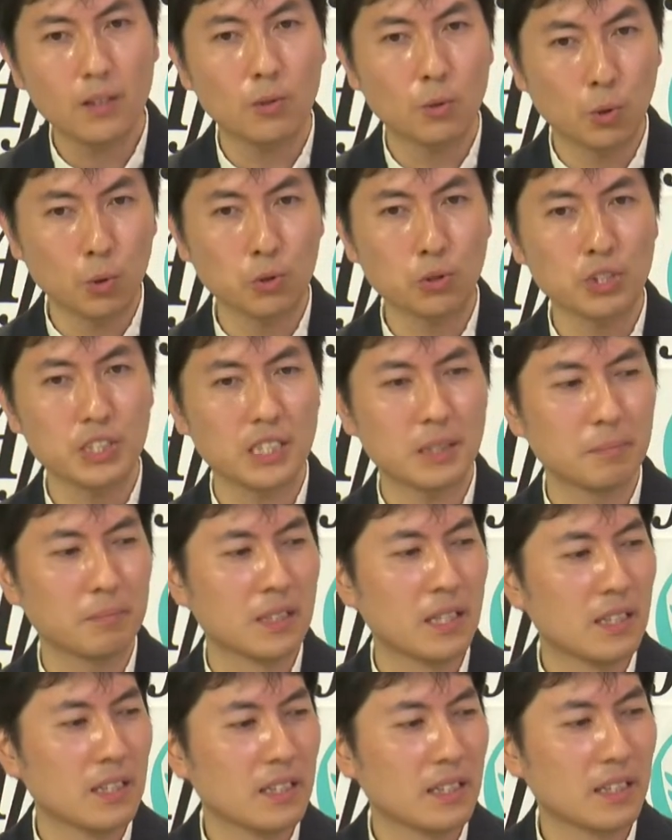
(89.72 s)
今年、
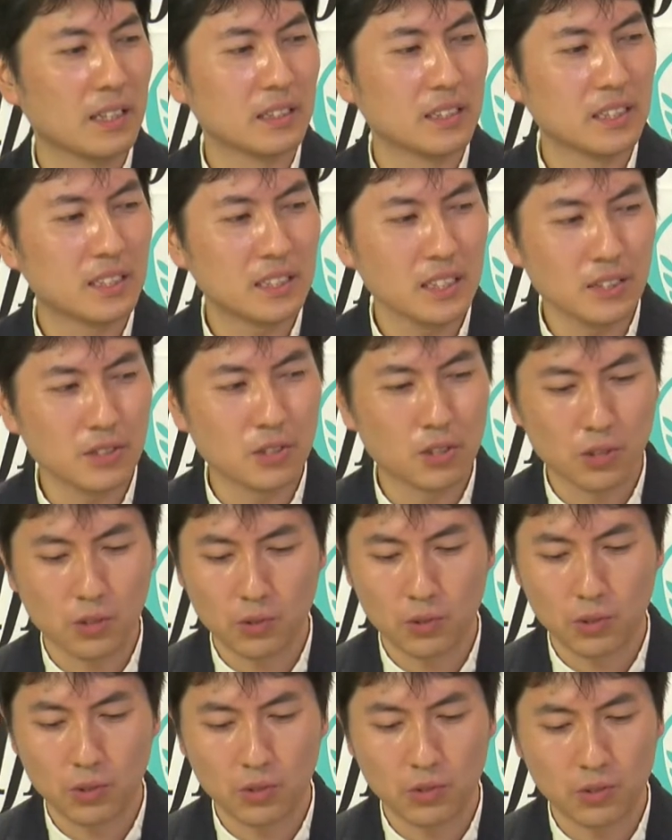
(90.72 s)

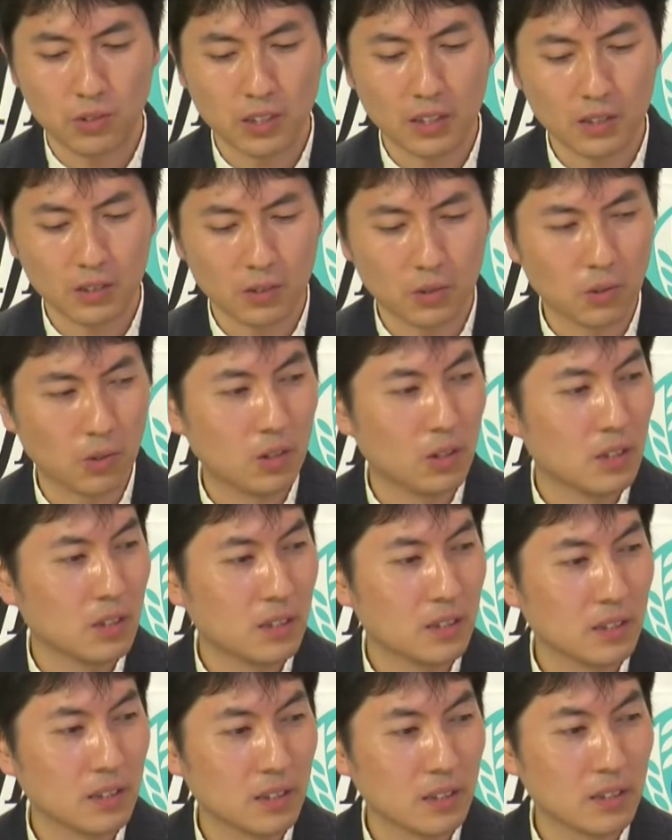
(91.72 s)
2019年の
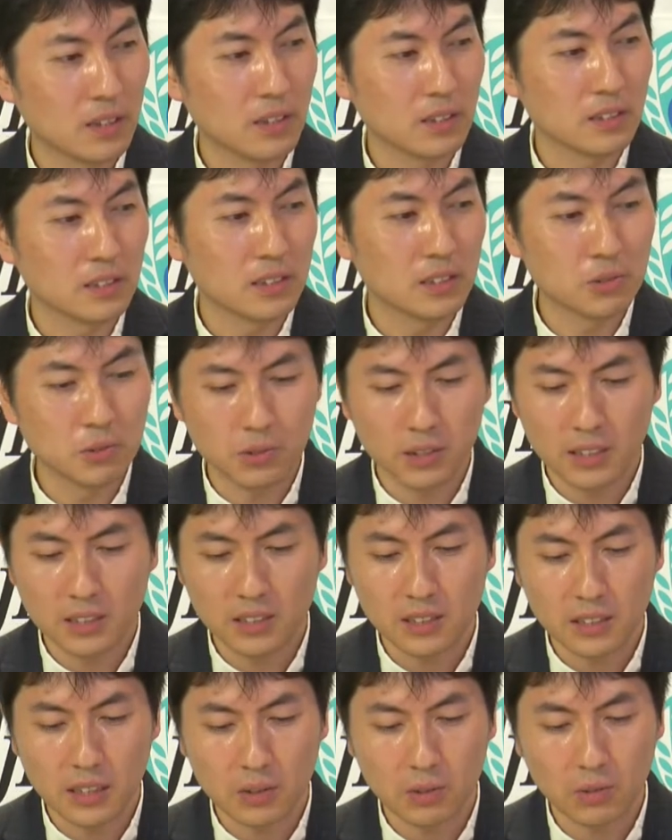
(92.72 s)
10
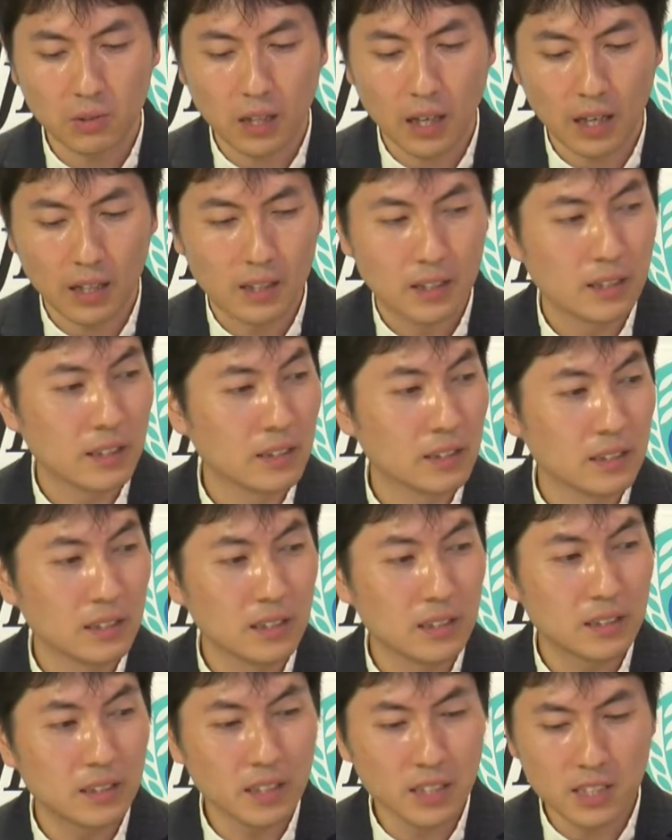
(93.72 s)
月7日、
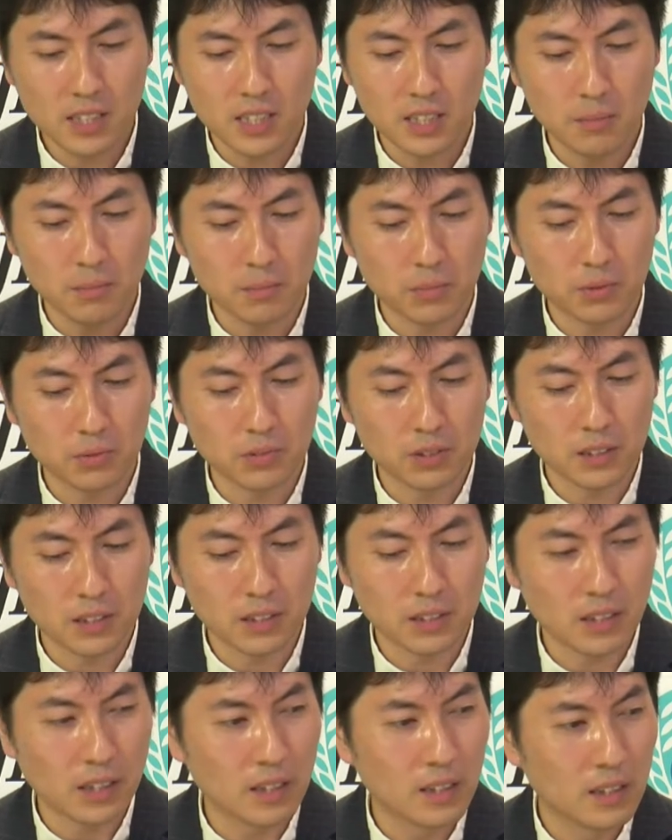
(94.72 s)
日経新聞に
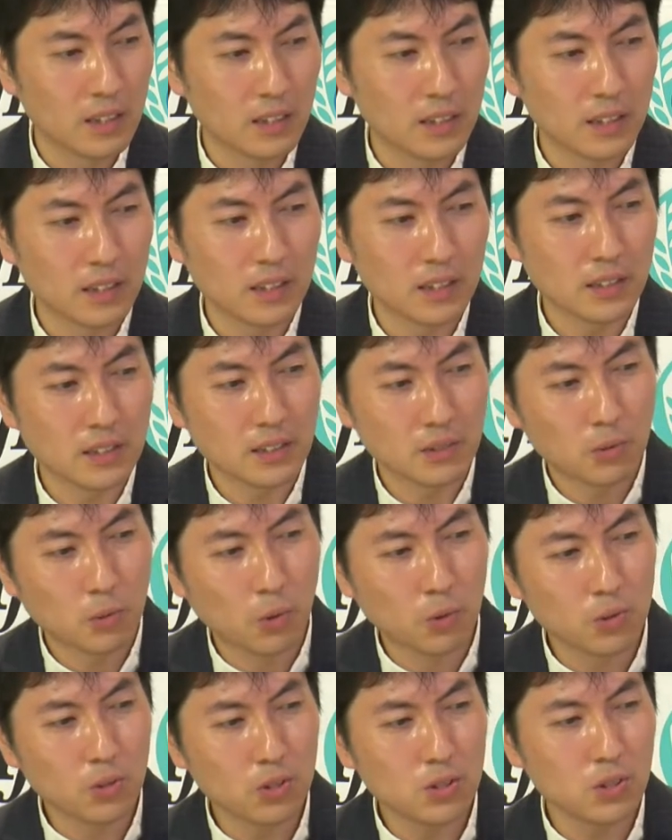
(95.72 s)
て、
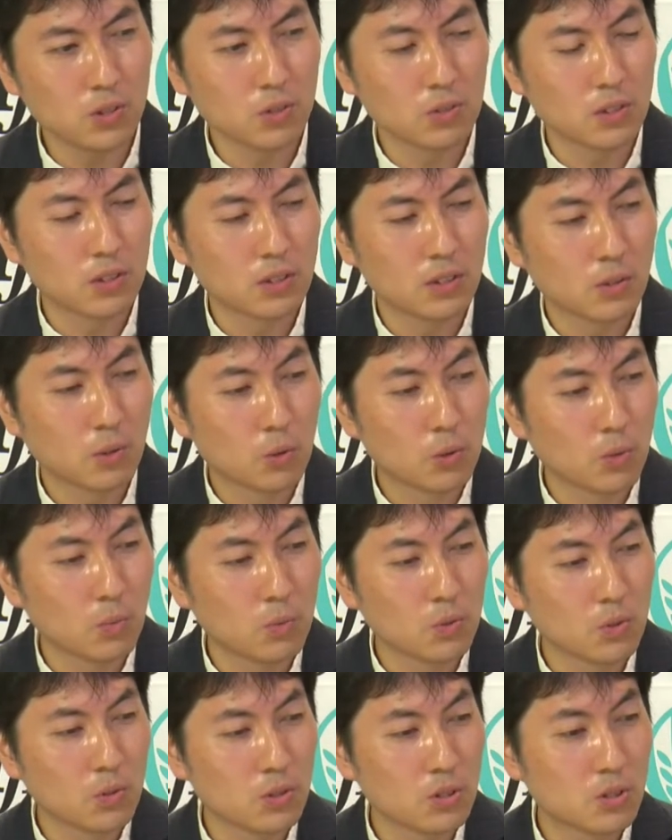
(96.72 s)
今年の子
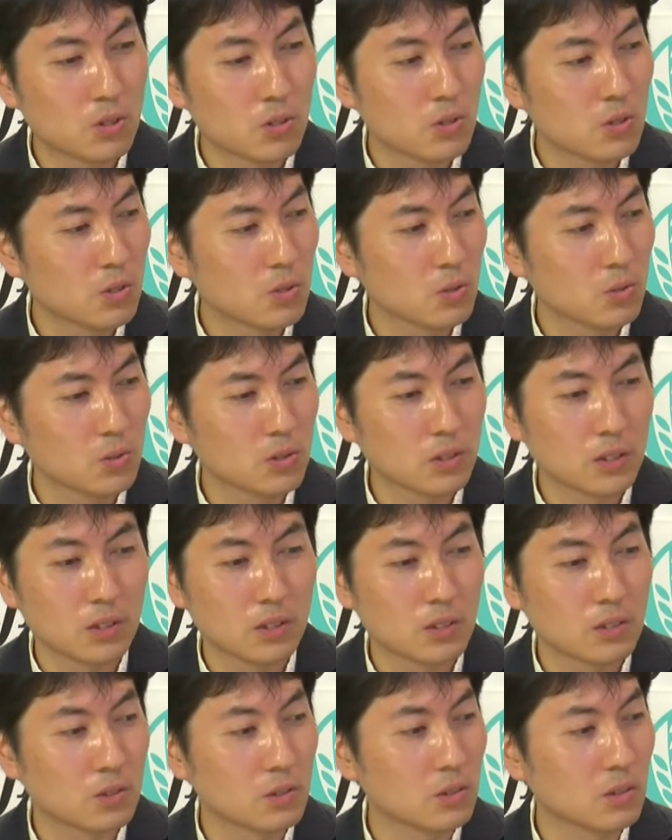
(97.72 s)
供の出生
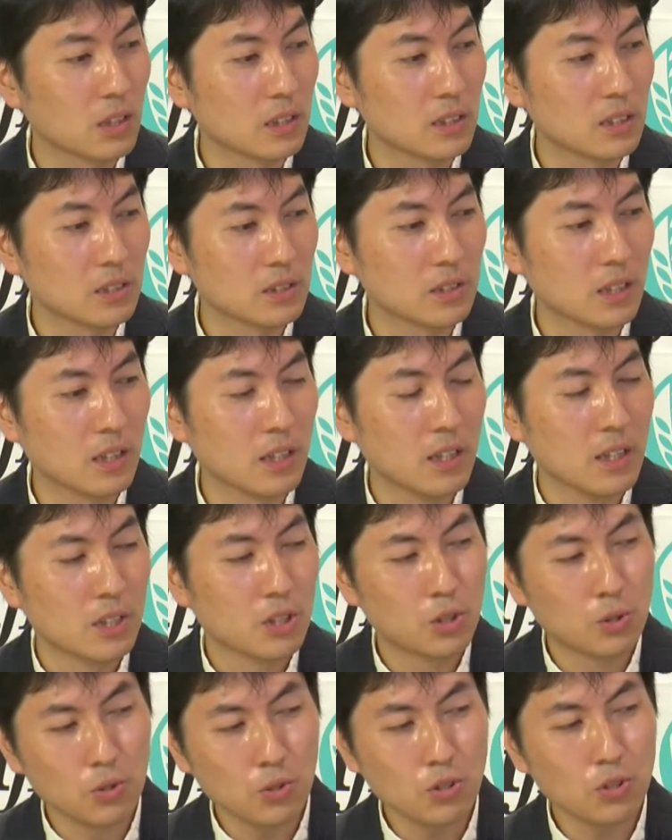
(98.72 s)
数がですね、
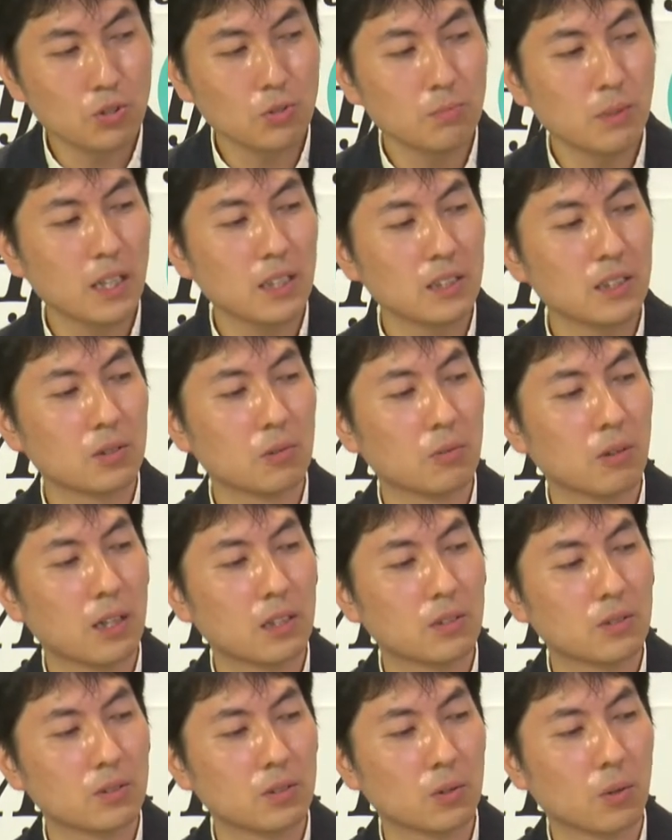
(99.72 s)
90万人を
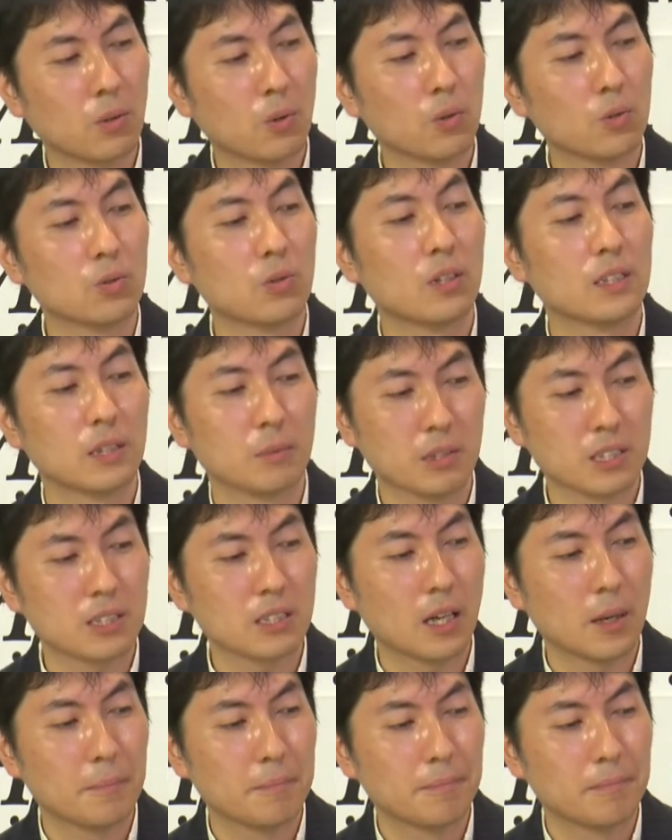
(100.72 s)
割るという報道が出ました。